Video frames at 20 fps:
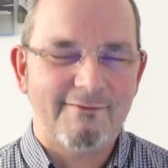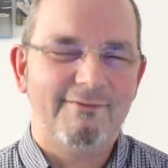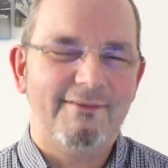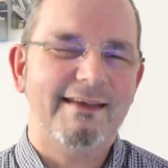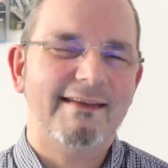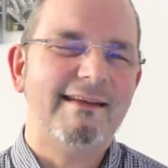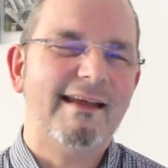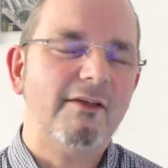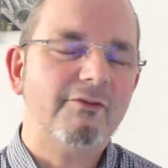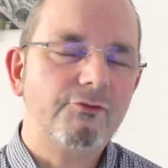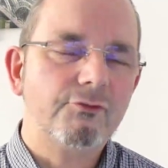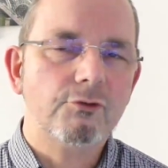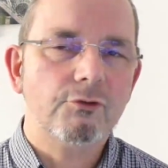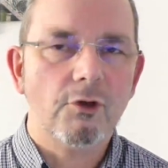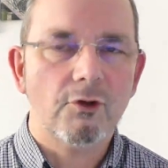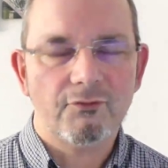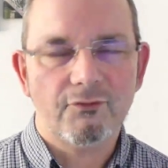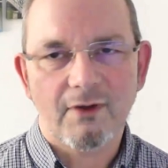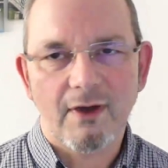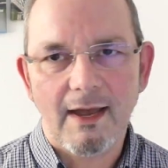Wer dazu
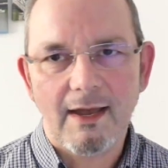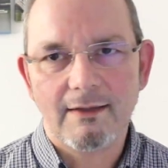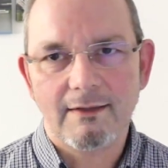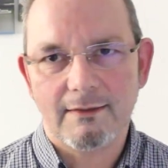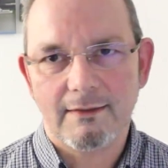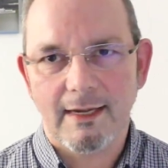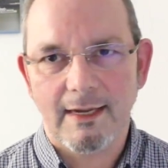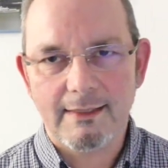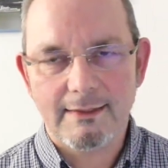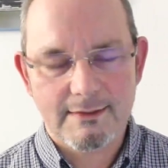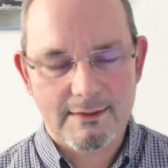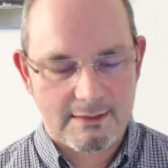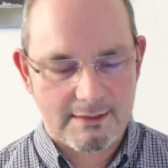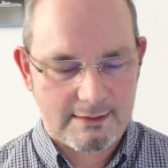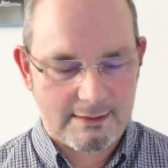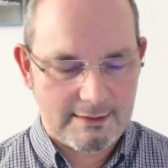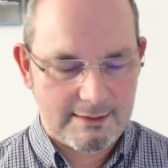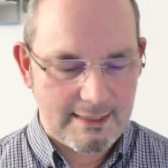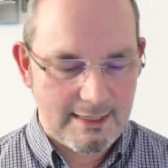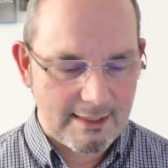noch Fragen
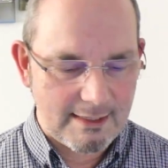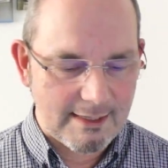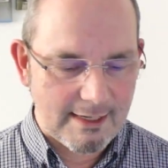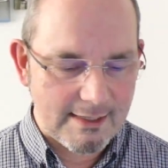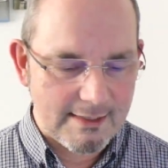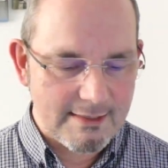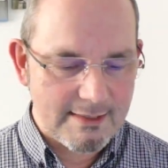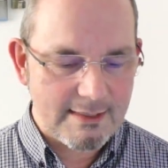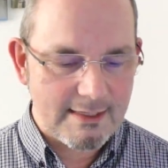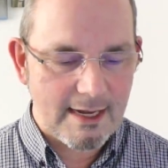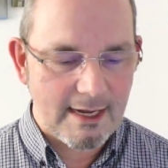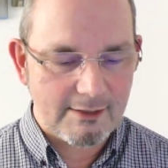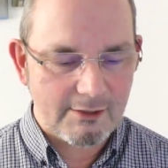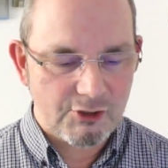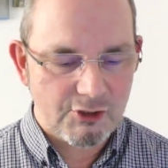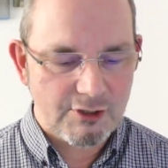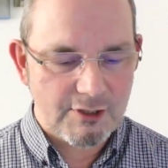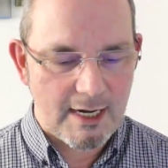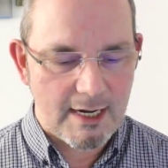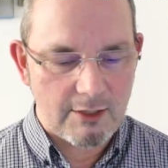hat, der kann die
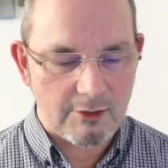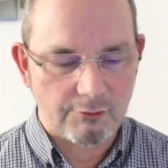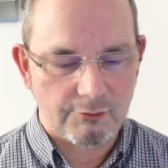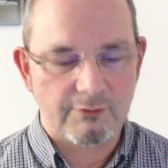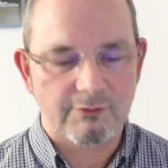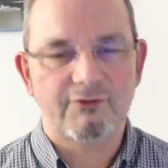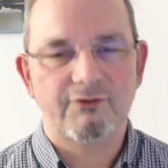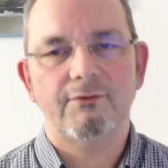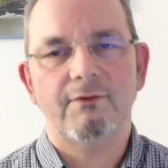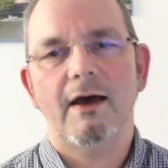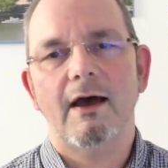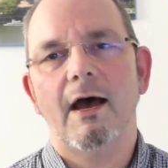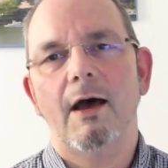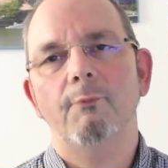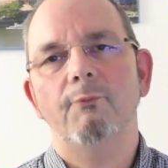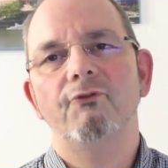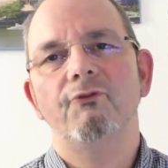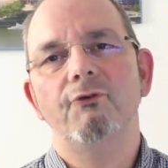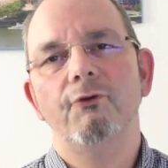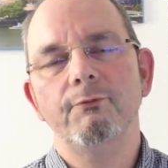gerne stellen und zwar
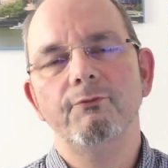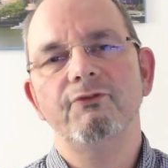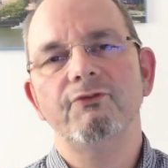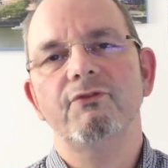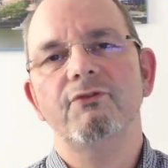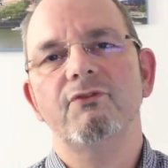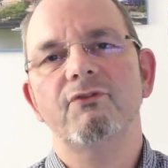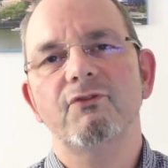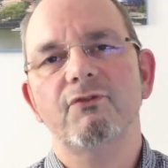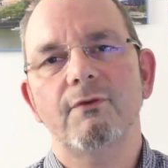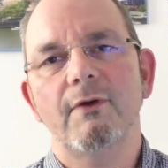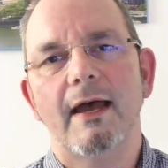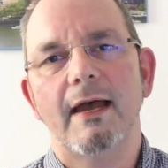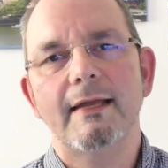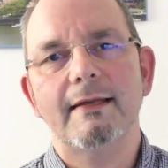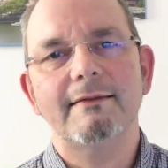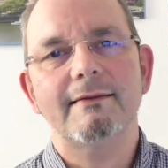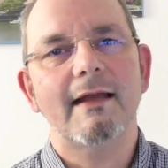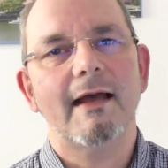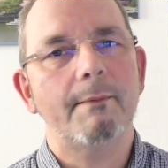am
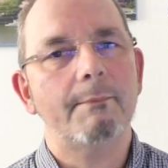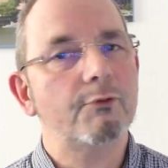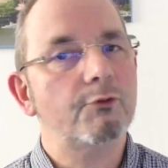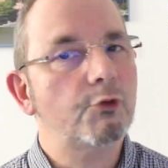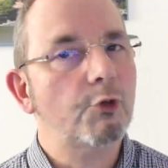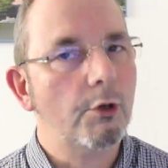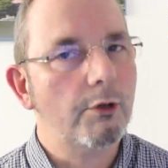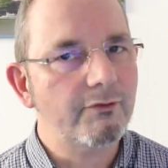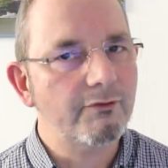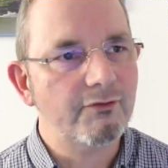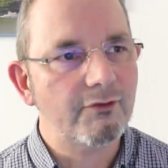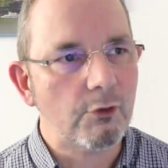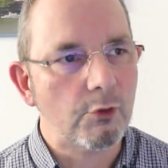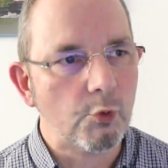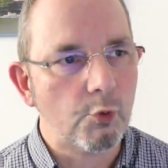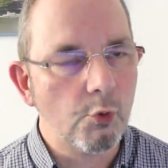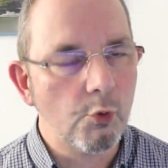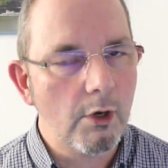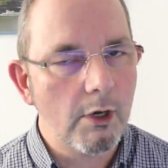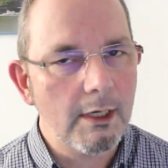5.2. ab 19
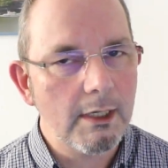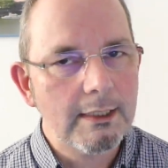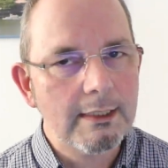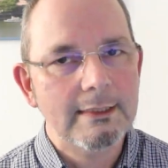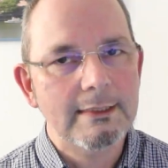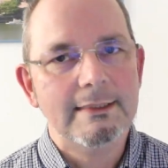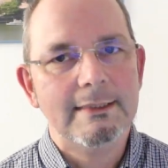Uhr.